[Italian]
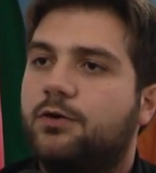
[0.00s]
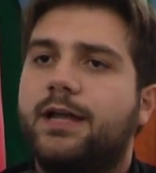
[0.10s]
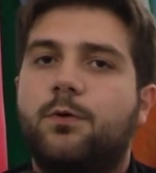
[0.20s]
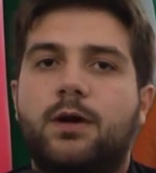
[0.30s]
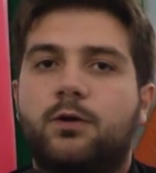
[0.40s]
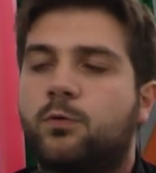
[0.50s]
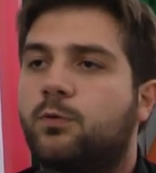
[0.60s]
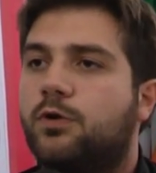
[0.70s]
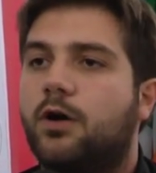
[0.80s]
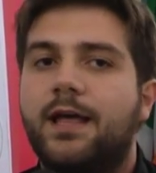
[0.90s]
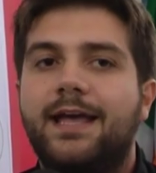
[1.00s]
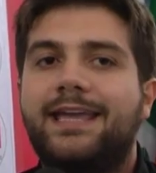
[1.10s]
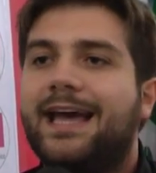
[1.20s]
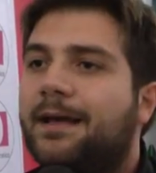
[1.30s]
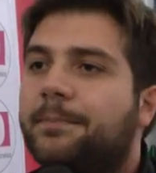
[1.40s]
non è qualcuno
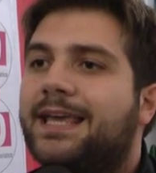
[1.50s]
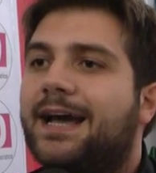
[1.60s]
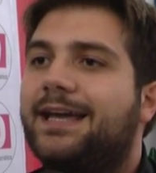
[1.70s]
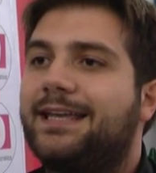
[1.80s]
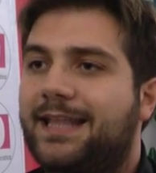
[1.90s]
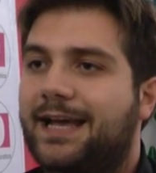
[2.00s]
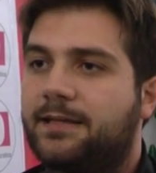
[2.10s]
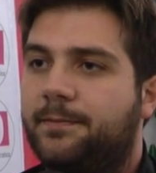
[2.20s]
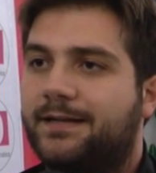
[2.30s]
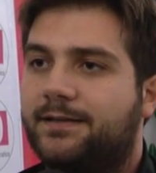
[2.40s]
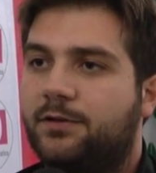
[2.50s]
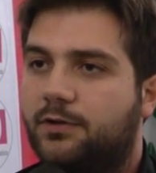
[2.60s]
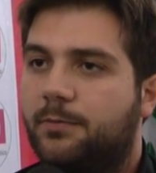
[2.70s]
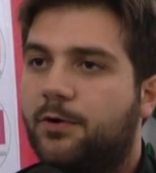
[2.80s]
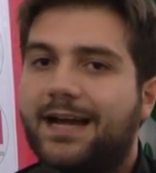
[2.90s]
che ha la mia idea di
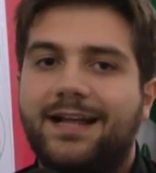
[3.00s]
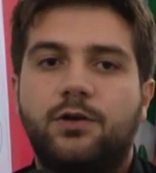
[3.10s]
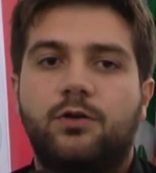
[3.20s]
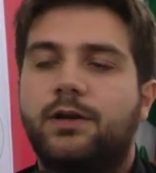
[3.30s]
partito democratico,